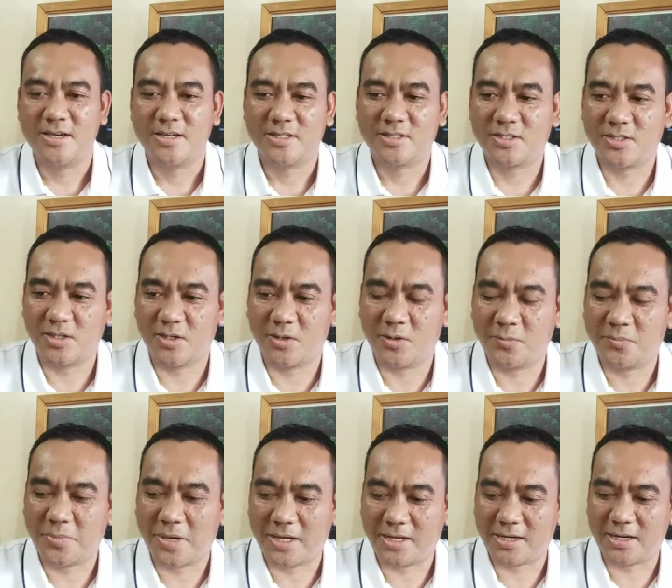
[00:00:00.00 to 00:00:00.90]

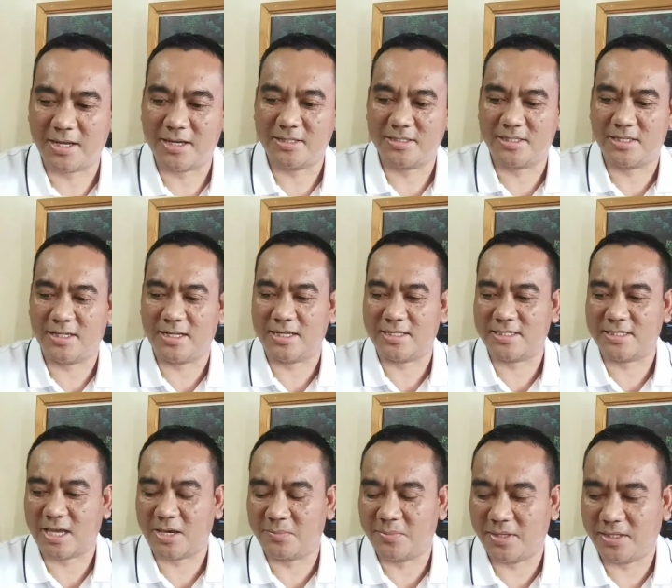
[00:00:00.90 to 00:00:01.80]
So, parang
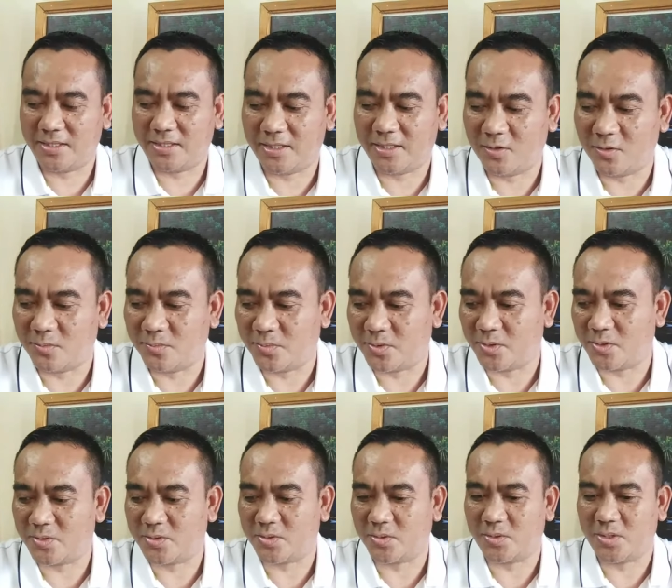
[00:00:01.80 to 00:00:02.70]
sinasabi ni
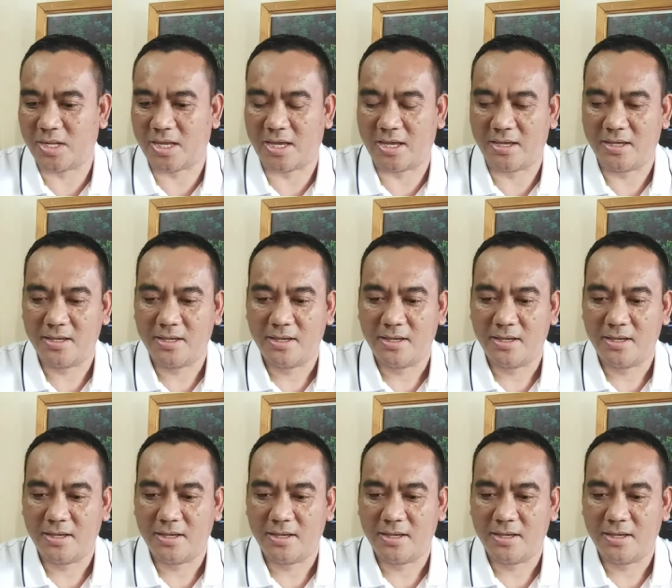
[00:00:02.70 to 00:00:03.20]
Lombroso na